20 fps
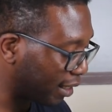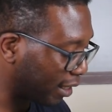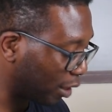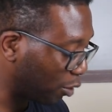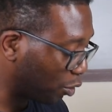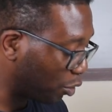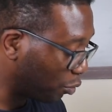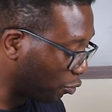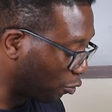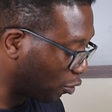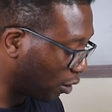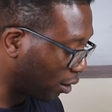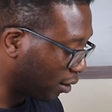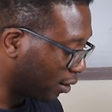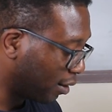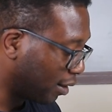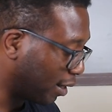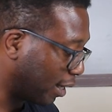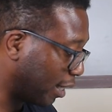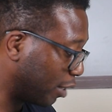quelques mois
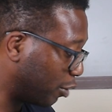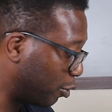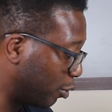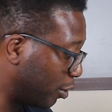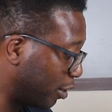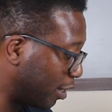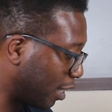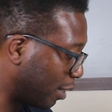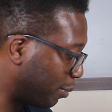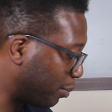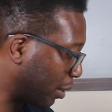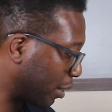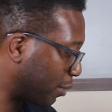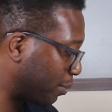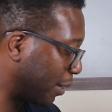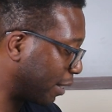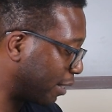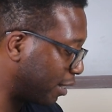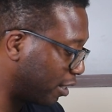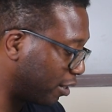à étudier la
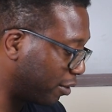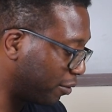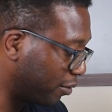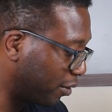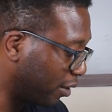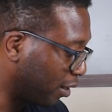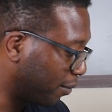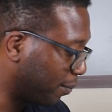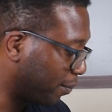perspective